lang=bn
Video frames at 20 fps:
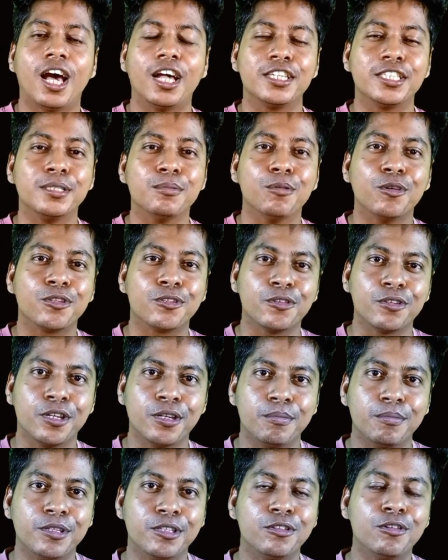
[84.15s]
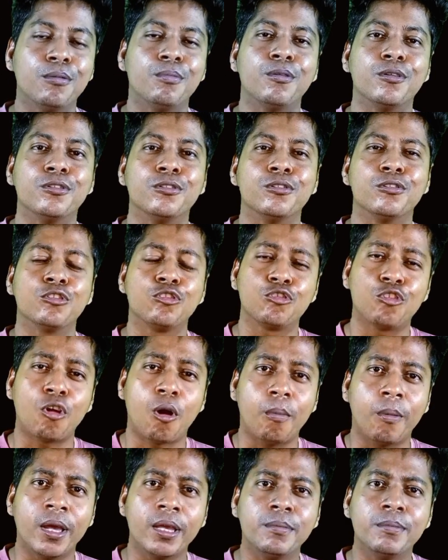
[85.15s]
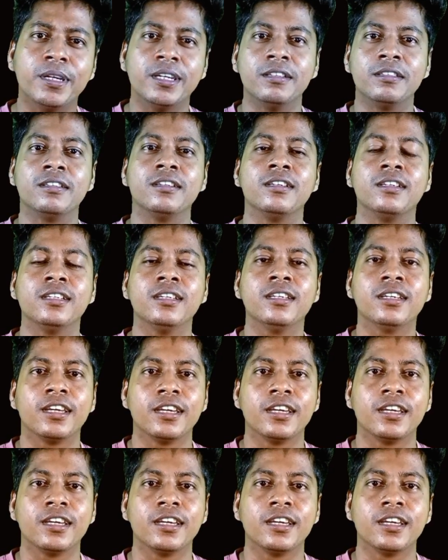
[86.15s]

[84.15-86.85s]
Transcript: আশি বছরের বৃদ্ধ পর্যন্ত সবাই মেডিসিনটি